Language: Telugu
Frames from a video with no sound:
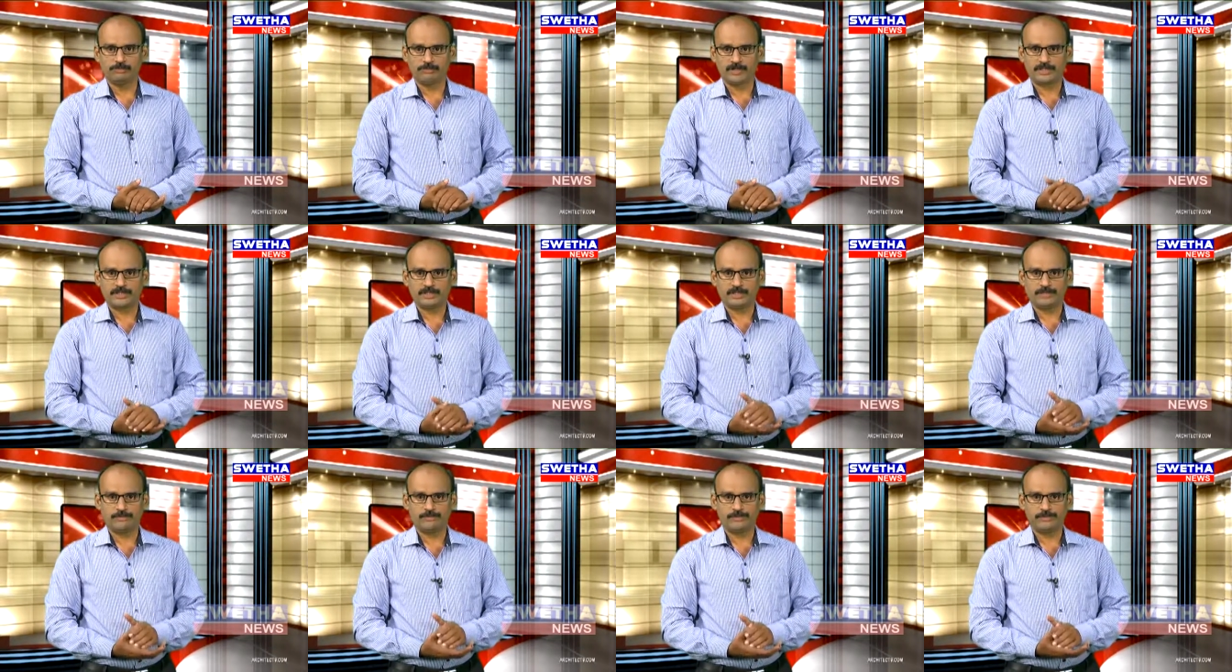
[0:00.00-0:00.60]
వరద
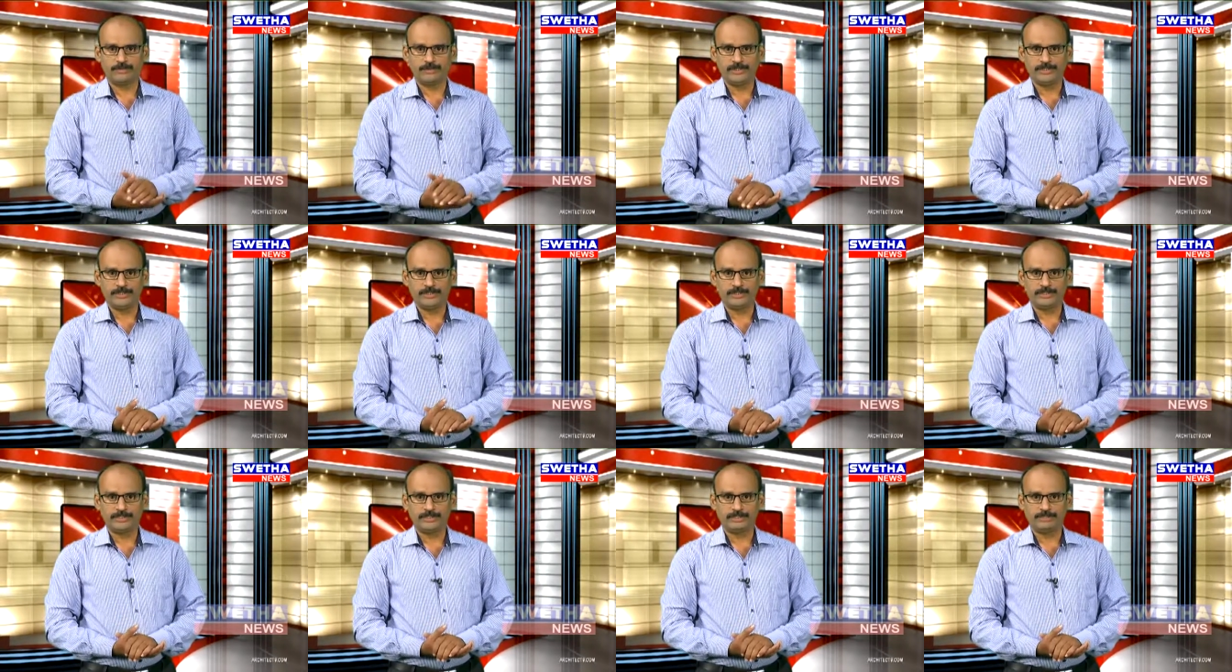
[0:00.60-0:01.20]
కాలువ నుండి
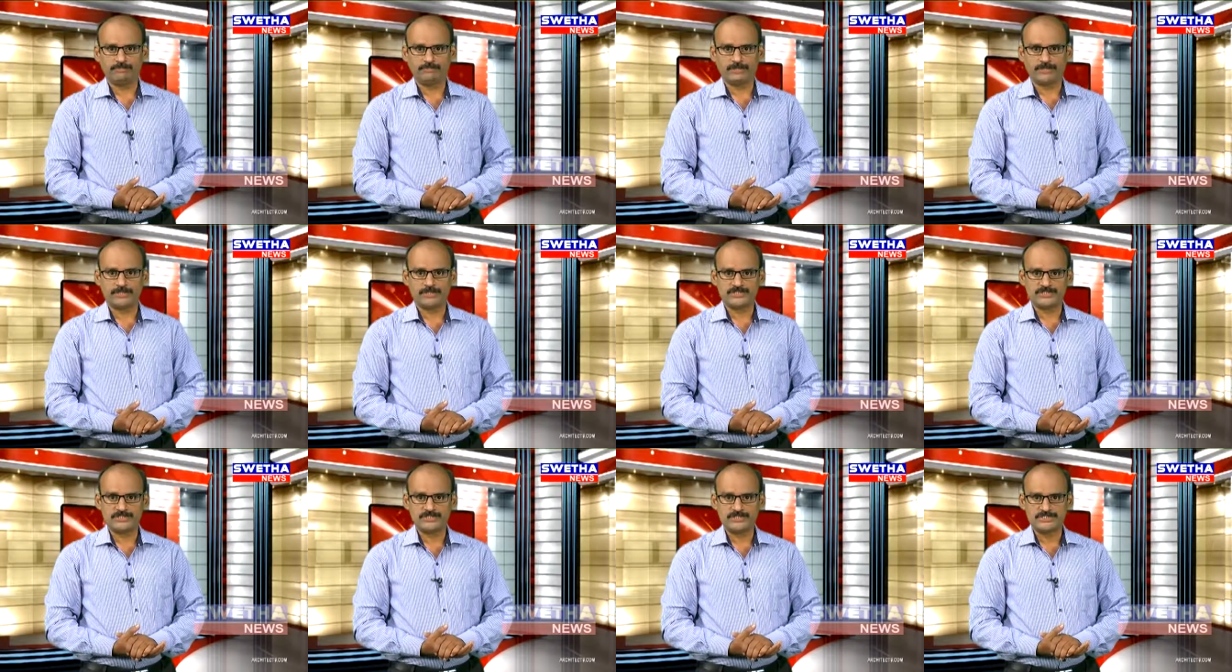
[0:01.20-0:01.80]
నీటిని విడుదల
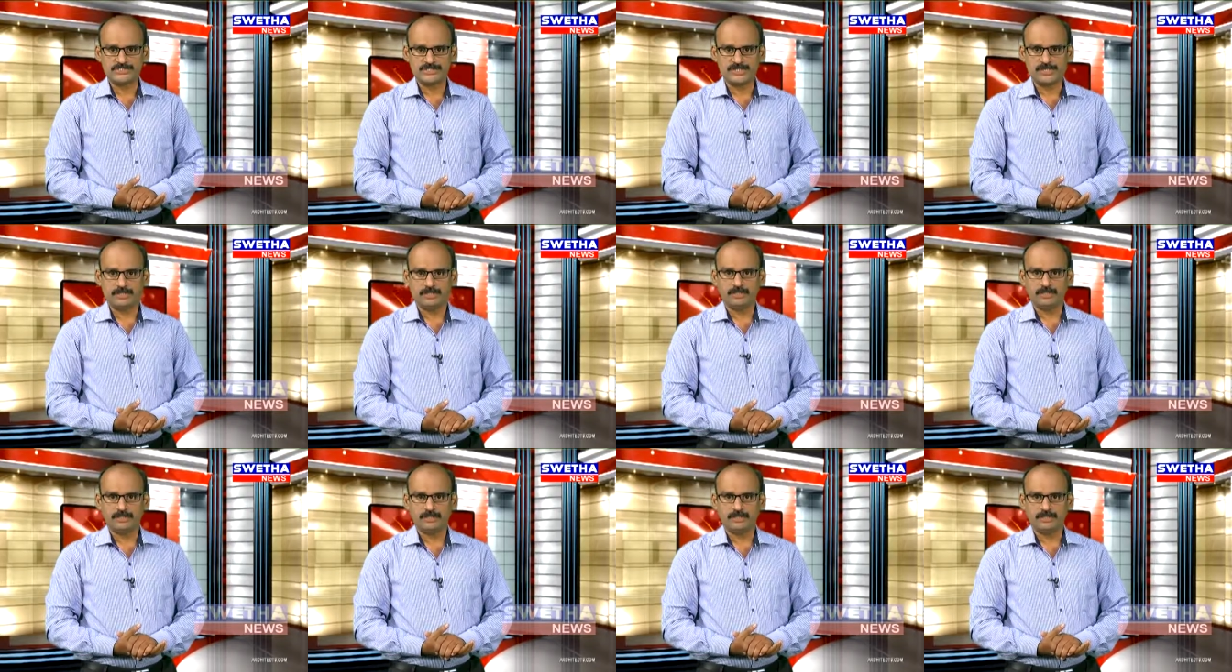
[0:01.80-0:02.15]
చేయించి